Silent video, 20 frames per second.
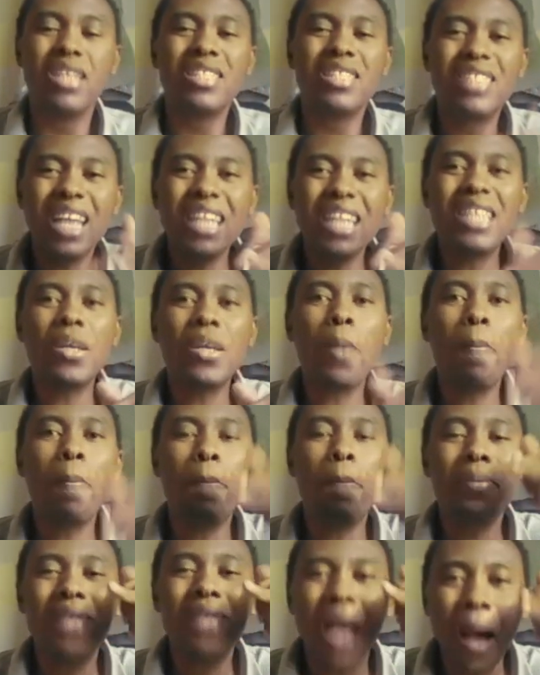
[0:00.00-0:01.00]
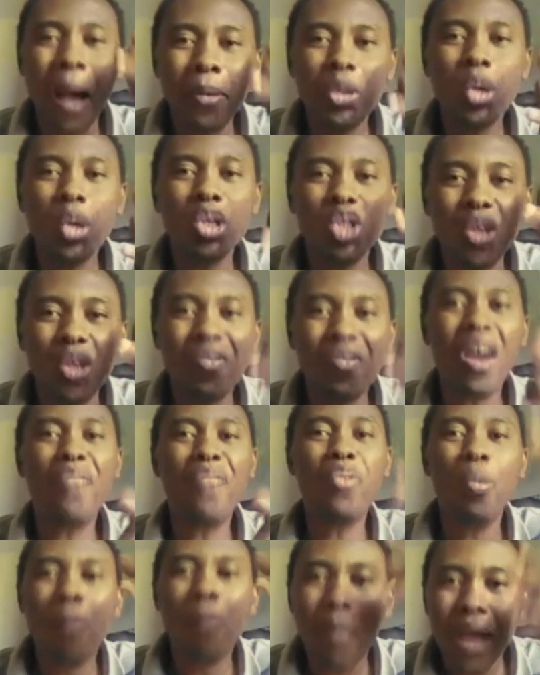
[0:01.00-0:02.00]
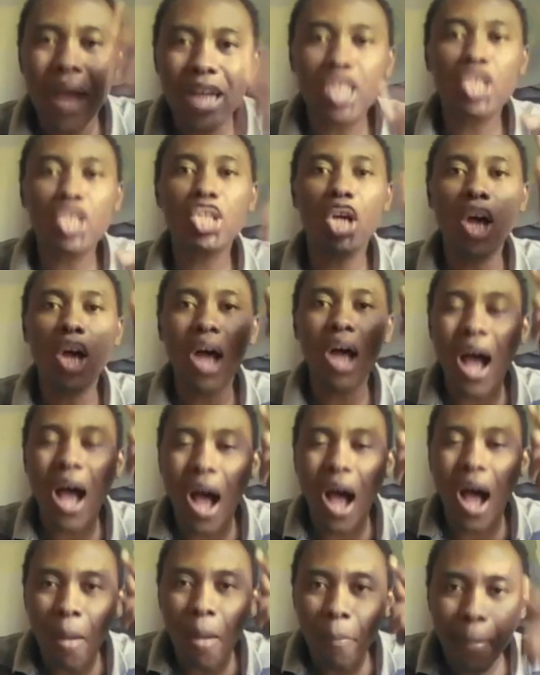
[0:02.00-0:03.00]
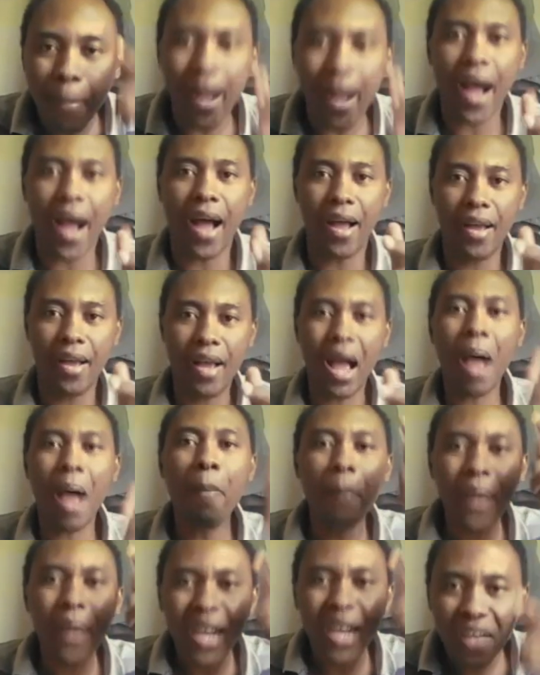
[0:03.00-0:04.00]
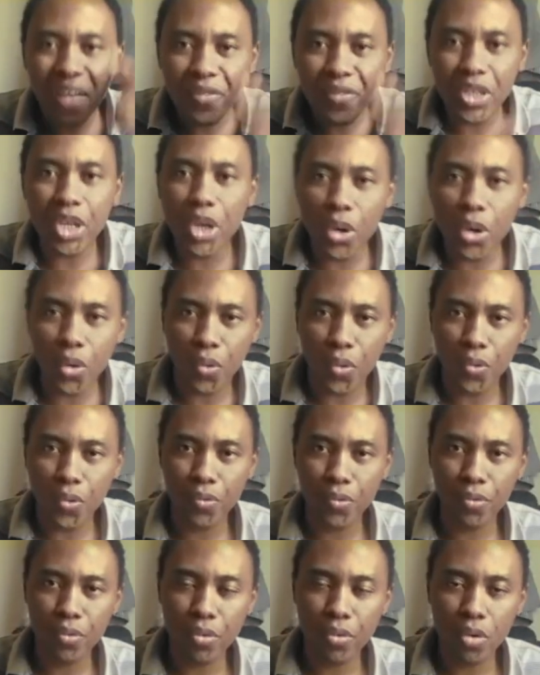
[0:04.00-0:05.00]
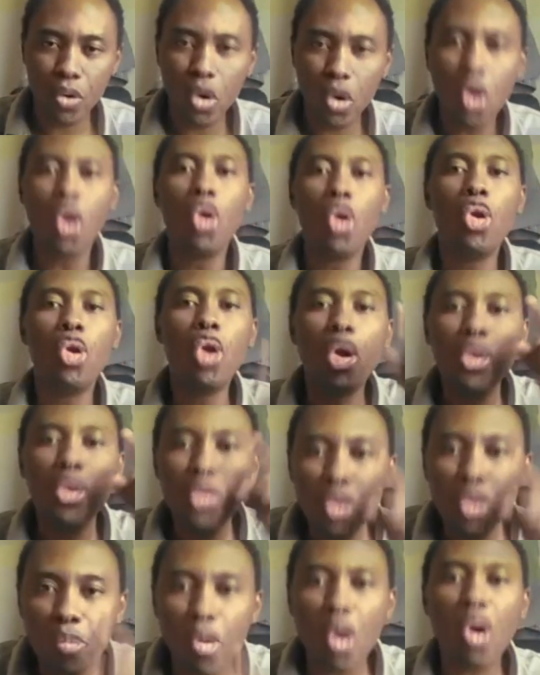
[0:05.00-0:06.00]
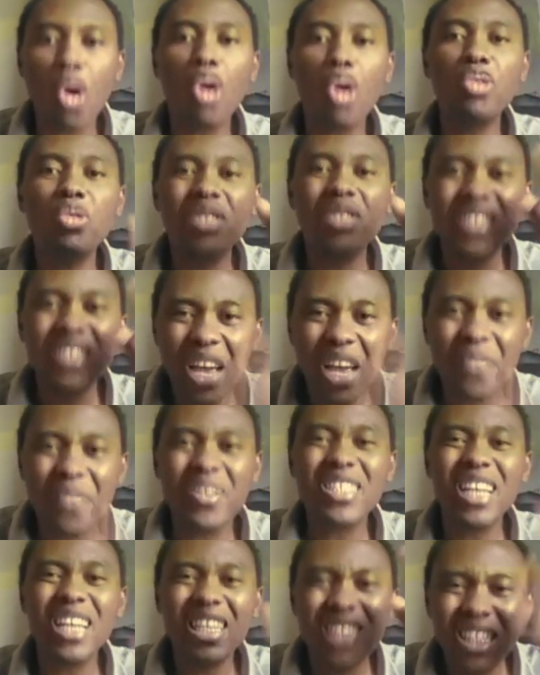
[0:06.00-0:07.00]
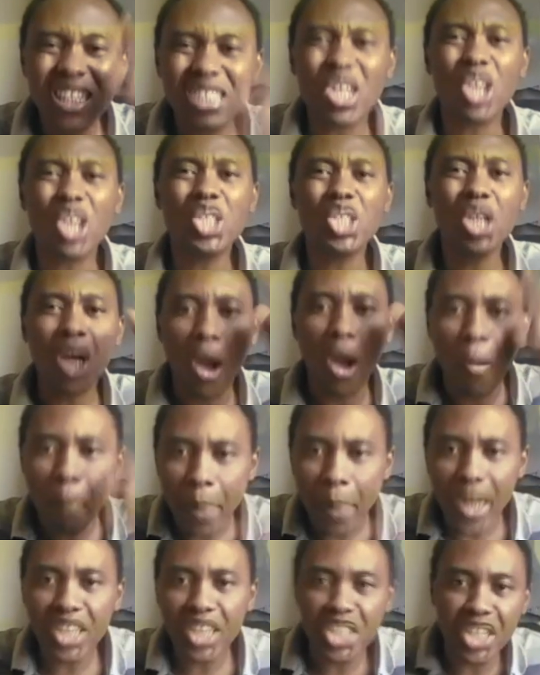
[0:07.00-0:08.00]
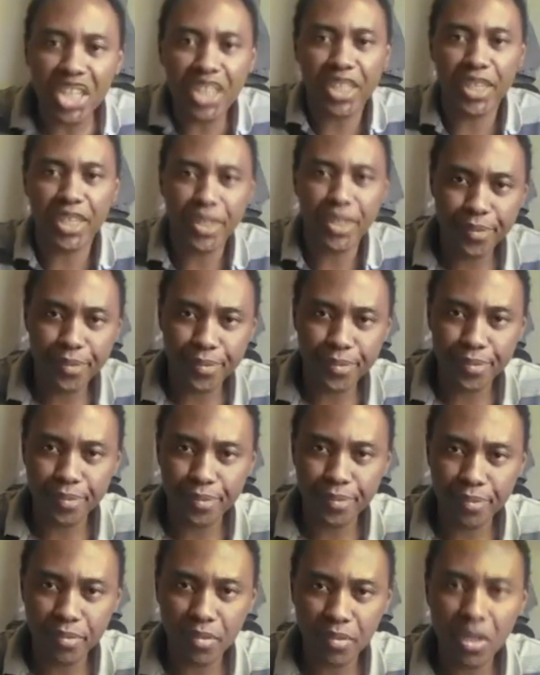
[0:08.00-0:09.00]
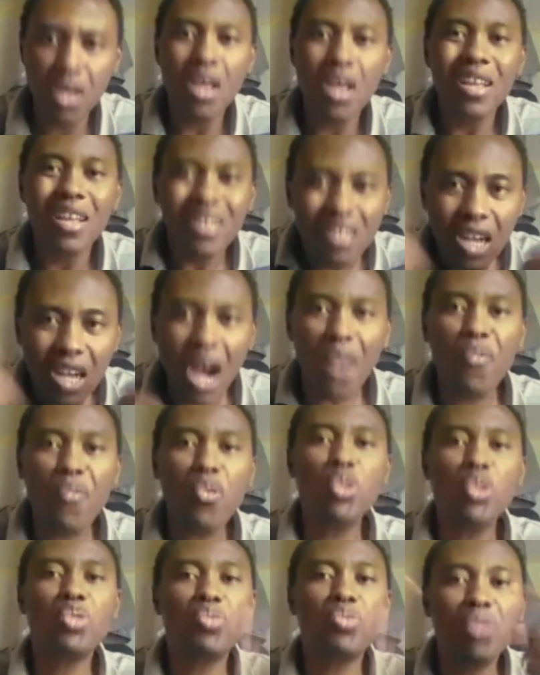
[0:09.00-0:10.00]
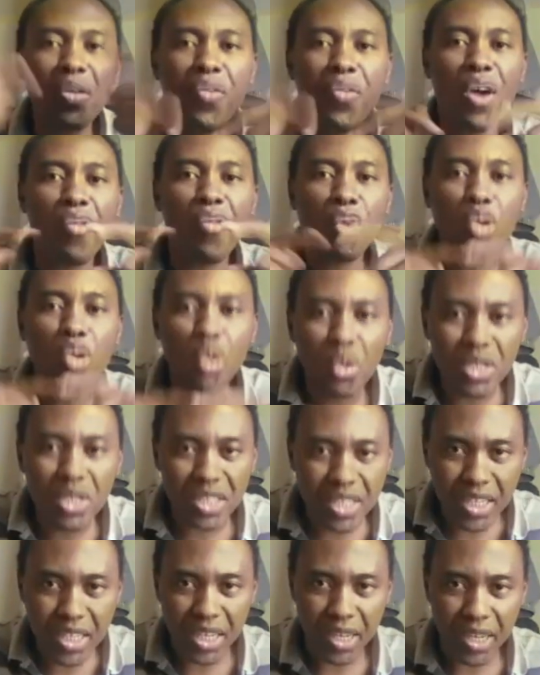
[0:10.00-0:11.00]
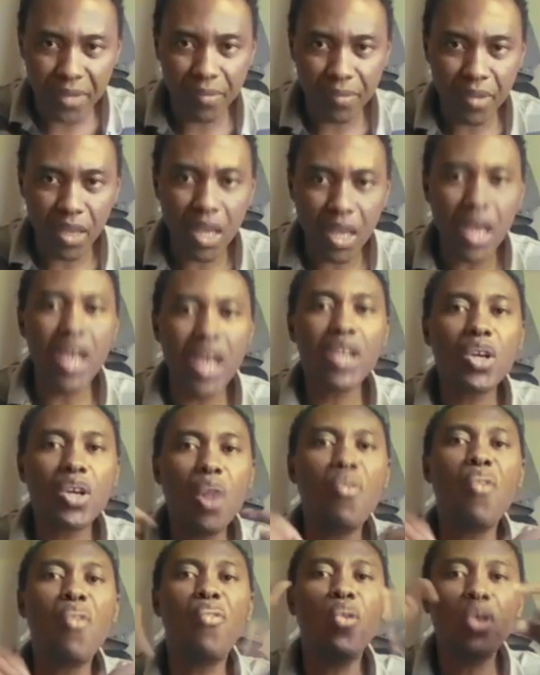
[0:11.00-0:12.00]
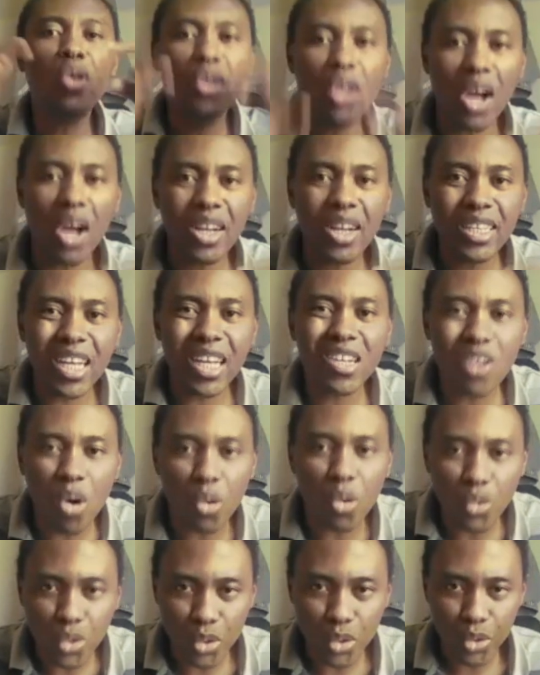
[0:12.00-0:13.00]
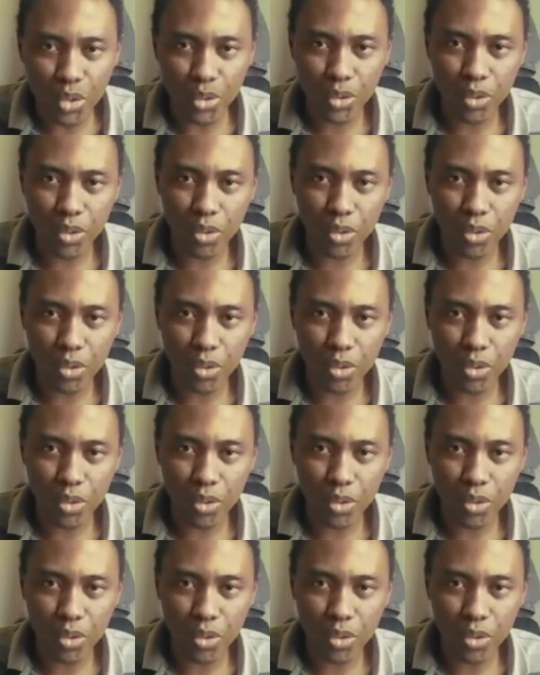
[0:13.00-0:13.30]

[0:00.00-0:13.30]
c'est de, Je vais vous mettre en bas après la vidéo le numéro du service des étrangers en Belgique. Quand vous suivez vos dossiers et que vous vous rendez compte